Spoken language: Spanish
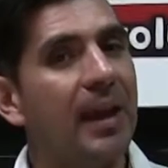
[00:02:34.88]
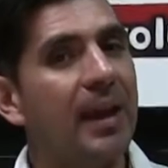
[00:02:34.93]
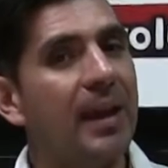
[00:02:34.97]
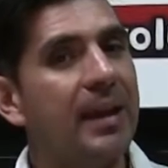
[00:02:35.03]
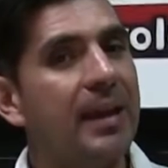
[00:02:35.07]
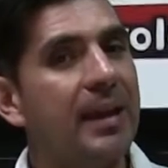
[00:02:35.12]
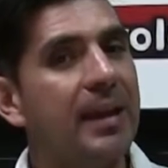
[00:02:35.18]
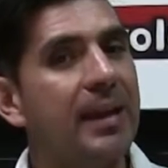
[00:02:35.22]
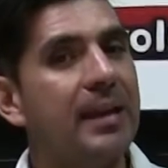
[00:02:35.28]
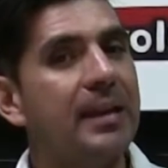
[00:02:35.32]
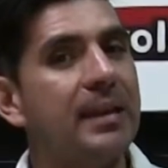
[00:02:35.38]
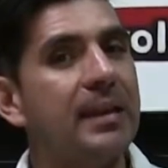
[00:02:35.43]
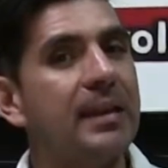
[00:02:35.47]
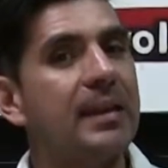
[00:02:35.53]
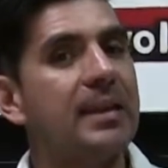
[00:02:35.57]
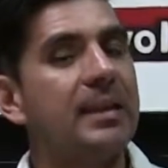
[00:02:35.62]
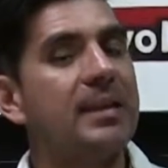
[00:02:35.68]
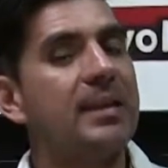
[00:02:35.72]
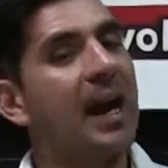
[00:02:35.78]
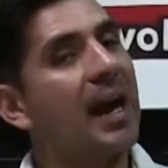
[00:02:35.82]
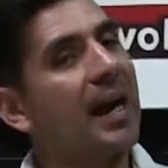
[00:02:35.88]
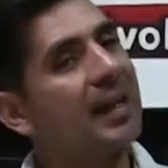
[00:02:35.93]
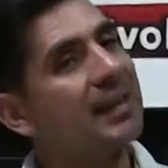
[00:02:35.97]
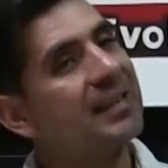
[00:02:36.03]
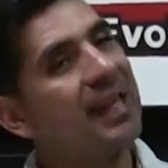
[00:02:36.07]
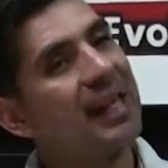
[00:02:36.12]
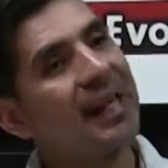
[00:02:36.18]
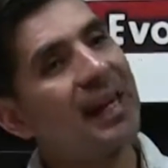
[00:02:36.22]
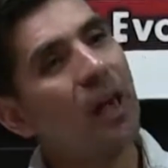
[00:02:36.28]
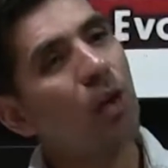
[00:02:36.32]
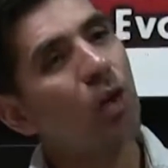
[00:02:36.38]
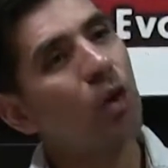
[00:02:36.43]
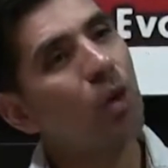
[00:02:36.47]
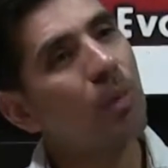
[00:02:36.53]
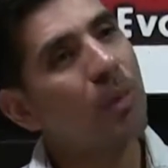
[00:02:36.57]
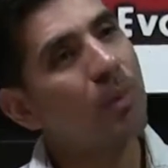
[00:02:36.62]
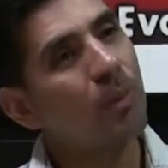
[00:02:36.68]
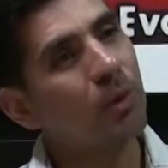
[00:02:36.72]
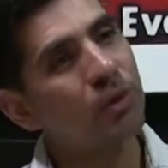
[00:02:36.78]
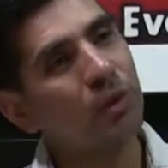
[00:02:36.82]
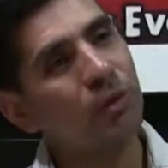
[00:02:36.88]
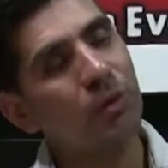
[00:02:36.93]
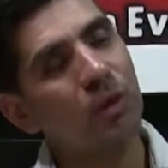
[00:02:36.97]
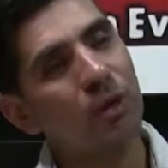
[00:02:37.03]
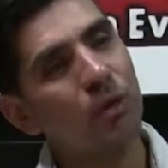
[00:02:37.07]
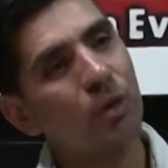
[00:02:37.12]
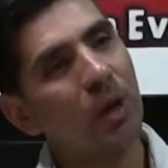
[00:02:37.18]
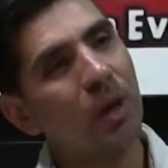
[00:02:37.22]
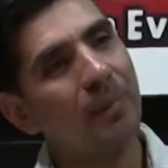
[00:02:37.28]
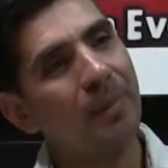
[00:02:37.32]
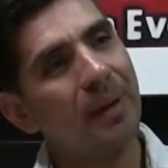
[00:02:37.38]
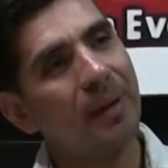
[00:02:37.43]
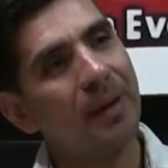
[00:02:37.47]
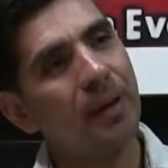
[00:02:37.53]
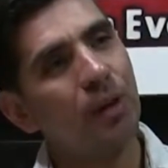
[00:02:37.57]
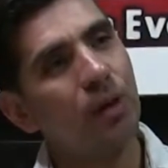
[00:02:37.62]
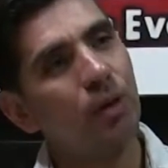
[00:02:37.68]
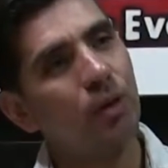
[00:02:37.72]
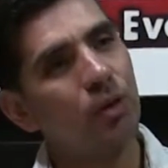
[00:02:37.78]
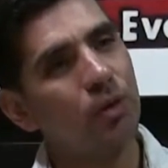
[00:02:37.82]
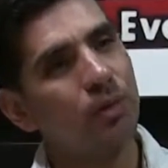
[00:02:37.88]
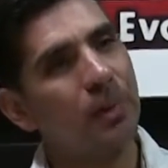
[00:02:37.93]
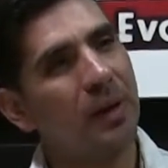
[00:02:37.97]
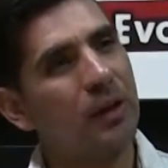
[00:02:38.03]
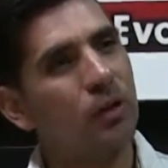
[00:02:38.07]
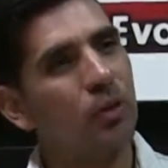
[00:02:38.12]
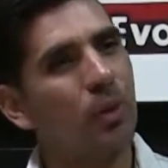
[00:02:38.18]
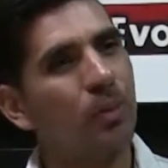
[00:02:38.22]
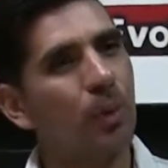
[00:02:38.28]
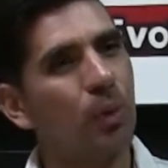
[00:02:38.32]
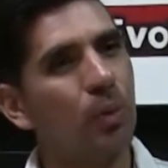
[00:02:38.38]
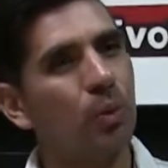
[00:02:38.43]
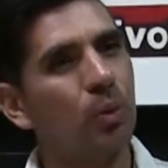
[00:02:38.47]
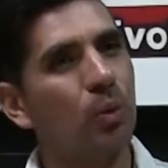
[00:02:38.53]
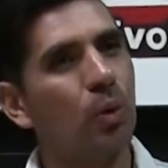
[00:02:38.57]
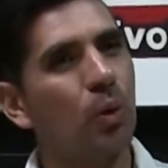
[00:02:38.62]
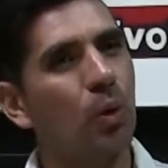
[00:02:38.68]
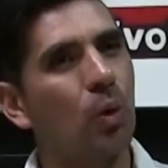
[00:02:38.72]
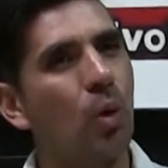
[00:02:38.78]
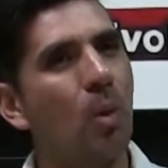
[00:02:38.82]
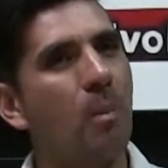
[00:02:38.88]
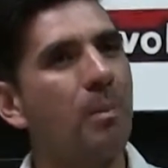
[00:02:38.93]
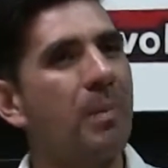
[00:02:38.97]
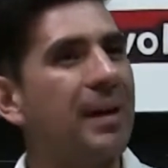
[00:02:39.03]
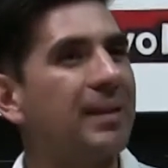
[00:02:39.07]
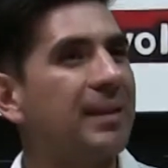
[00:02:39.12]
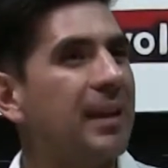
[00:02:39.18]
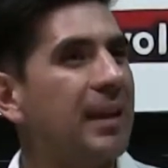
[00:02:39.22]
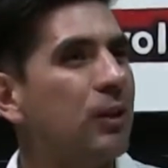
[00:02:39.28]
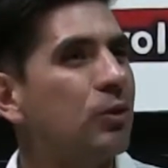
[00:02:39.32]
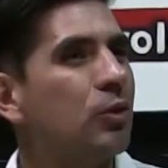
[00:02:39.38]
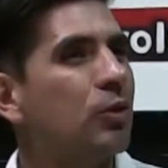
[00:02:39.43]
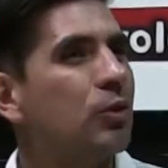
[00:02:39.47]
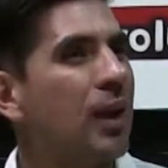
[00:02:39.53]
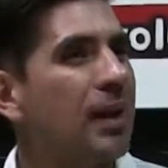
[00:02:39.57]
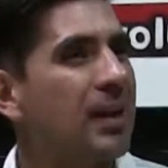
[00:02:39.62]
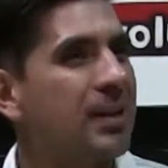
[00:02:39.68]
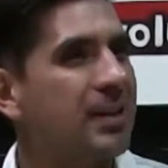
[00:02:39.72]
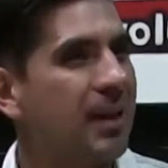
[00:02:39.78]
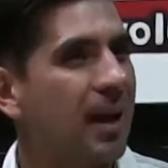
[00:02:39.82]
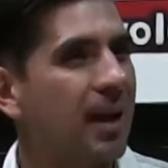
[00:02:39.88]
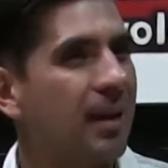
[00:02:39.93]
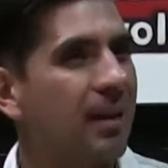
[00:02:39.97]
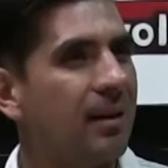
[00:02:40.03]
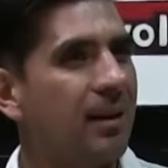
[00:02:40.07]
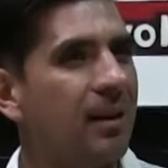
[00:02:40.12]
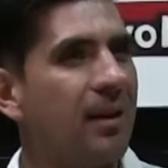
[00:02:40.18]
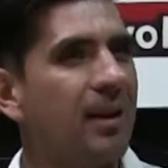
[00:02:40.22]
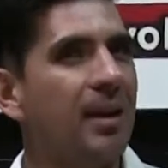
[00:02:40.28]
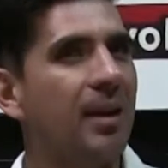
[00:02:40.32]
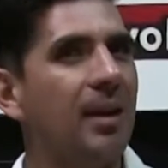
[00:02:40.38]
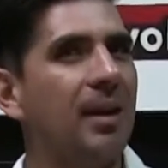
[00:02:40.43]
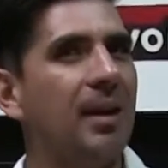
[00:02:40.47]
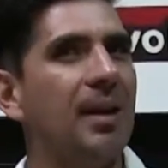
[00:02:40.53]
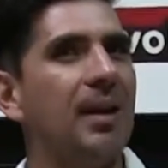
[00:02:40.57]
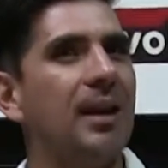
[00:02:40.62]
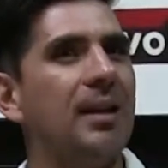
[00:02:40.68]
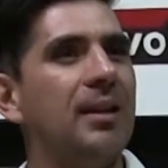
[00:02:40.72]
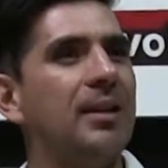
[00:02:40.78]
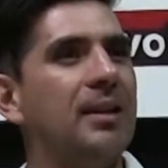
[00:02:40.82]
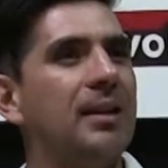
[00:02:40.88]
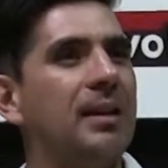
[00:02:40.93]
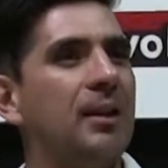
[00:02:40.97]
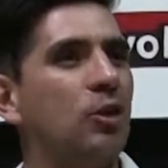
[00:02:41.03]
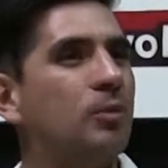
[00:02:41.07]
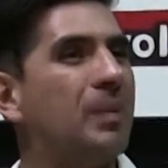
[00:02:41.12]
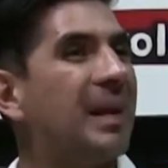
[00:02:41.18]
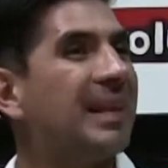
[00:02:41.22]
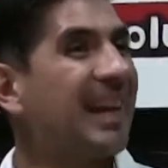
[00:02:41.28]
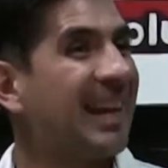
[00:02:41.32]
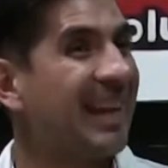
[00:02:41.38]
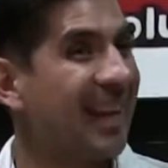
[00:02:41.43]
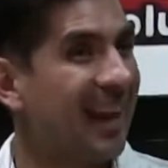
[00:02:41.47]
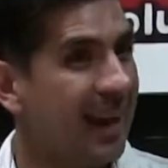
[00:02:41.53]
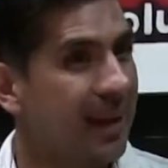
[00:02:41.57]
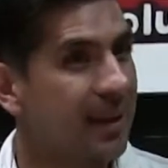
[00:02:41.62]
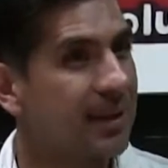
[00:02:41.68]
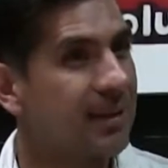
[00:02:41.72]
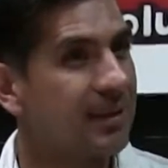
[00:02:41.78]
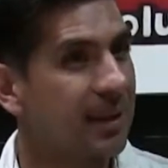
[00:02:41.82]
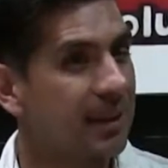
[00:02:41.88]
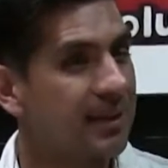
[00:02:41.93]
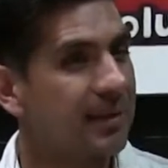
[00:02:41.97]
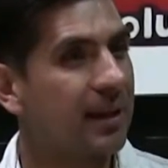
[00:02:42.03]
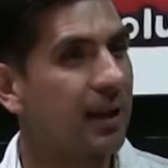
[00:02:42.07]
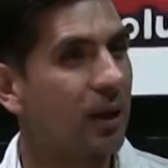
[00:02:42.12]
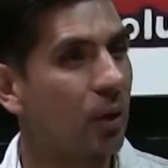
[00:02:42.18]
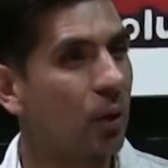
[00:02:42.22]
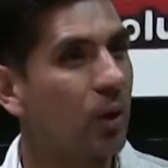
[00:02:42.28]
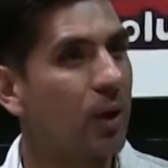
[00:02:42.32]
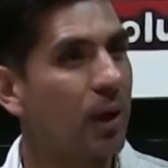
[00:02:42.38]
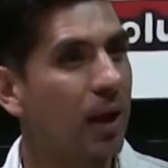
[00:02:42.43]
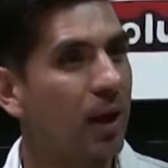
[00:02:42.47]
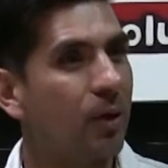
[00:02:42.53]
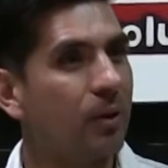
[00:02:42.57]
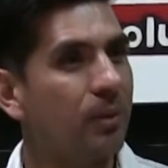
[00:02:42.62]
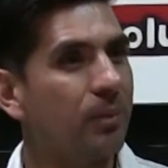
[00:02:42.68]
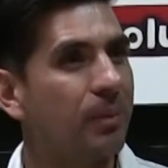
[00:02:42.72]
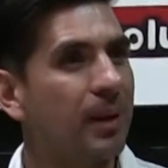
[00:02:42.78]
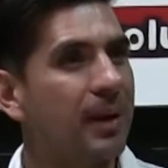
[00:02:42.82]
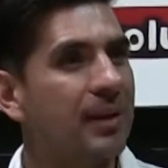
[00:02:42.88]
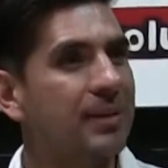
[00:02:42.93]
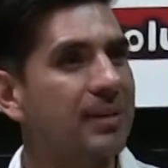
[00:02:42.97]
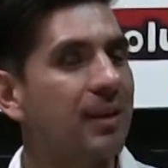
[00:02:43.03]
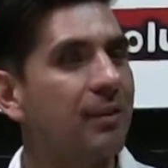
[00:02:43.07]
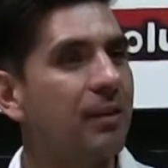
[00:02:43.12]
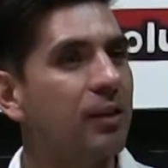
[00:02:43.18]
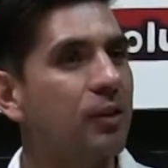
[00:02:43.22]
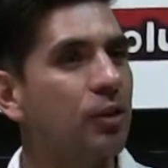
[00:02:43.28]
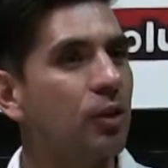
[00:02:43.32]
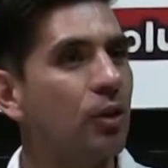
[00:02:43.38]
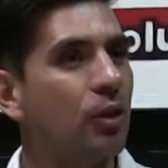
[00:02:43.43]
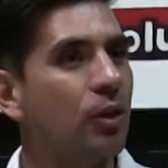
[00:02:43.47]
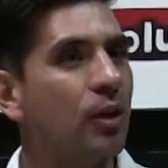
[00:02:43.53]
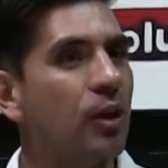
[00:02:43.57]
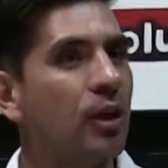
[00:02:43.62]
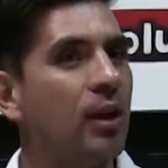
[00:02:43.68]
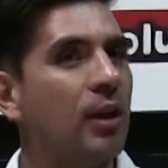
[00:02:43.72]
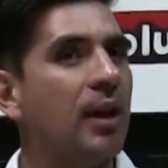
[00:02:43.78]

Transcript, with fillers: Y ya cerrado como el proceso en la Ciudad de México, nos pareció oportuno compartir y socializar los materiales que se recogieron para esta versión.